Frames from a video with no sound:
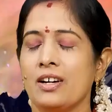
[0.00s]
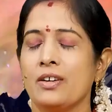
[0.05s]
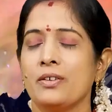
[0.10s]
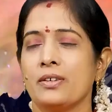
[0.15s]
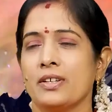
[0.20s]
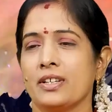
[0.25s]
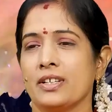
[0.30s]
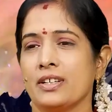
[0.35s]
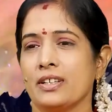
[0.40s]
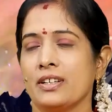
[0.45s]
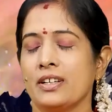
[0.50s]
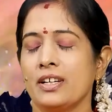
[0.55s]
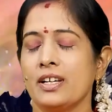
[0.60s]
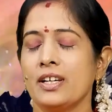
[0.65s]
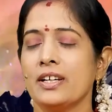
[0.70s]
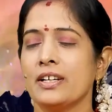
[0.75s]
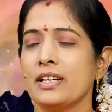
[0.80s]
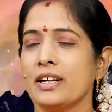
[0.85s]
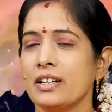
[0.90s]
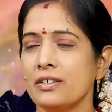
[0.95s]
ఓకే ఈ
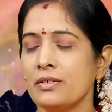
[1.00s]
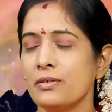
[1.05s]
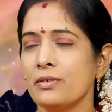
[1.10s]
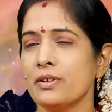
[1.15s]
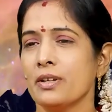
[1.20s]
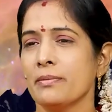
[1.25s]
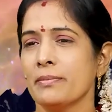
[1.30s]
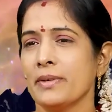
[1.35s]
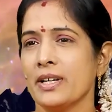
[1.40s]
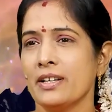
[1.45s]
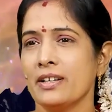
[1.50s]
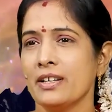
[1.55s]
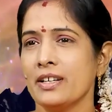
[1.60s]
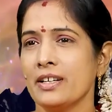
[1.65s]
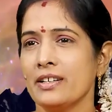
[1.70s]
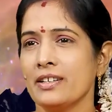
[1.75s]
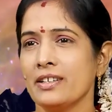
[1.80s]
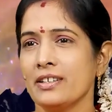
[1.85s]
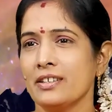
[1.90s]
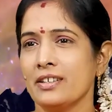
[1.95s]
గ్రహ కూటం అంటే
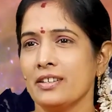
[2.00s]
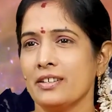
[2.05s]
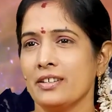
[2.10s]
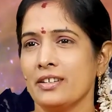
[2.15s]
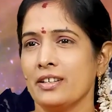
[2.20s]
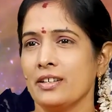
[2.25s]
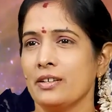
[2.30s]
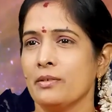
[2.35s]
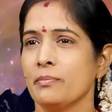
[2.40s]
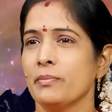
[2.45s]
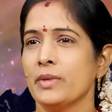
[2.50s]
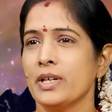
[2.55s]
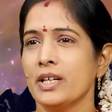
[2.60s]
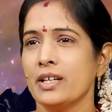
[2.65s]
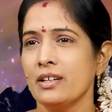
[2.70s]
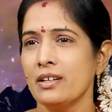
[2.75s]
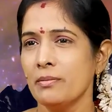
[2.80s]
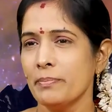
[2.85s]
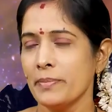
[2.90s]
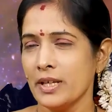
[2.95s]
ఏం లేదండి
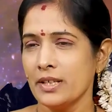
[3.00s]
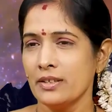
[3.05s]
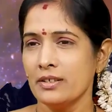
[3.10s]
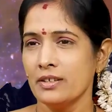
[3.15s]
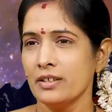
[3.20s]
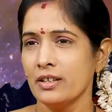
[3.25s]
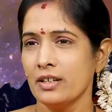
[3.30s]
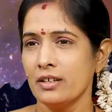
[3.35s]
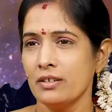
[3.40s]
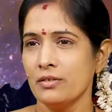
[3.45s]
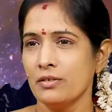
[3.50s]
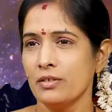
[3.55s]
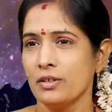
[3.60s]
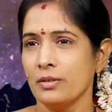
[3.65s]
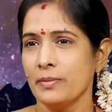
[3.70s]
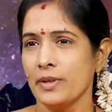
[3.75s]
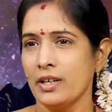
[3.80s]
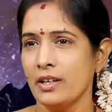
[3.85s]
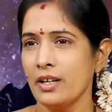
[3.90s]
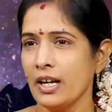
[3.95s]
మనకి పంచగ్రహ
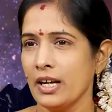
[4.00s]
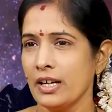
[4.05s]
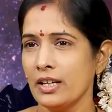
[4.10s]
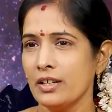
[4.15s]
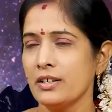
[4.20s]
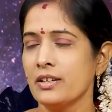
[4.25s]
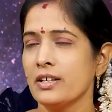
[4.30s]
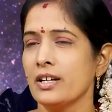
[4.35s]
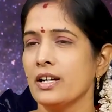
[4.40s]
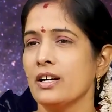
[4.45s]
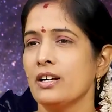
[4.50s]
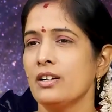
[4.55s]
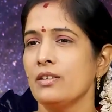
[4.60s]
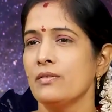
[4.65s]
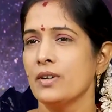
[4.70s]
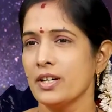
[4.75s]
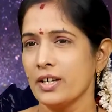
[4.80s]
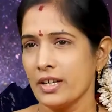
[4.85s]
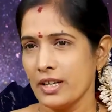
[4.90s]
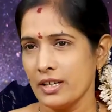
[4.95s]
కూటం అంటే ఐదు గ్రహాలు ఒక్క